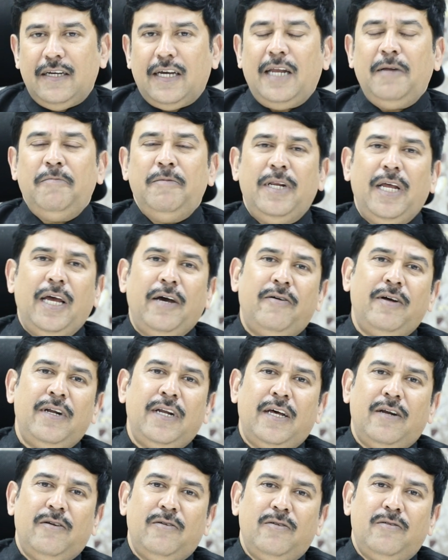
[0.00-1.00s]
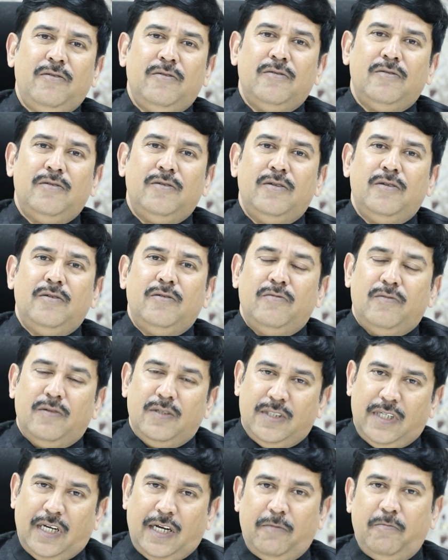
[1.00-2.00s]
కానీ మీరేమన్నారు ఒక
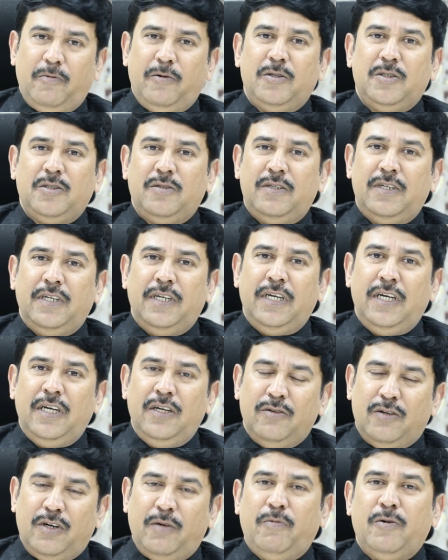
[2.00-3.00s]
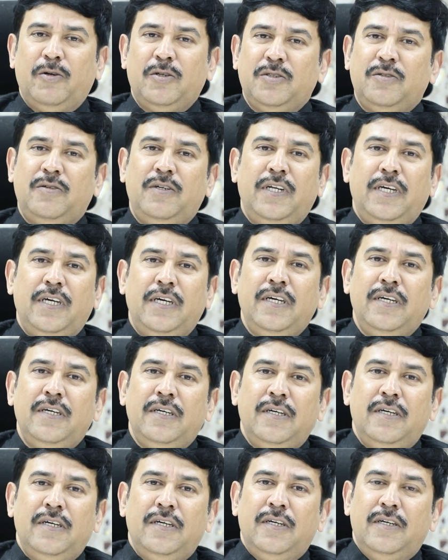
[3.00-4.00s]
శకపురుషుణ్ణి యుగపురుషుణ్ణి
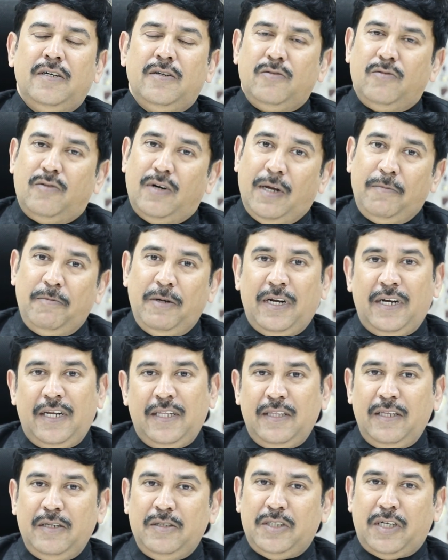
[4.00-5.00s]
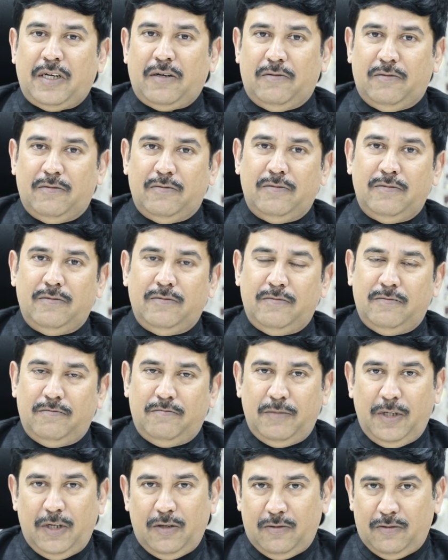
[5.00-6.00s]
కూడా మీరు నిందించారు
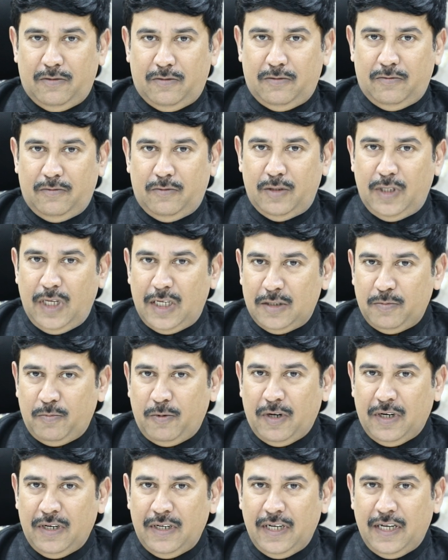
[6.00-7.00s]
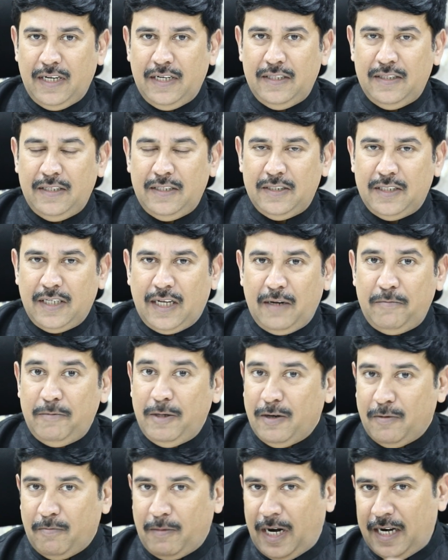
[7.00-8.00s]
మీరు ఉద్దేశపూర్వకంగా నిందించారా
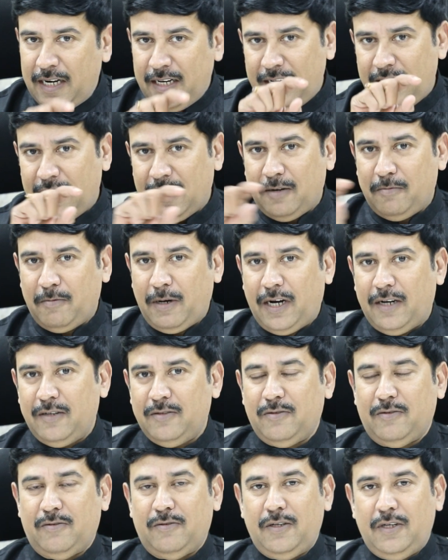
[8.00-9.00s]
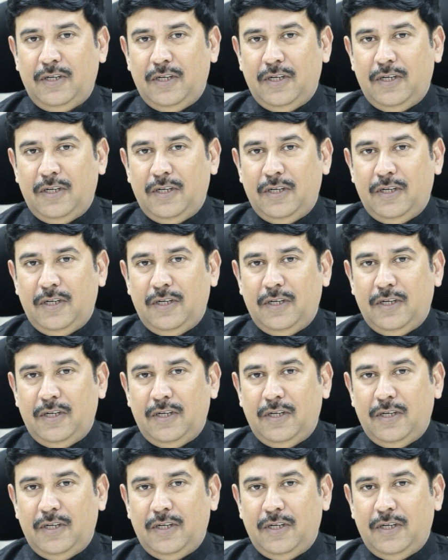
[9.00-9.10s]
మీరు ఒక మాట అన్నారు అక్కడ మాడుతూ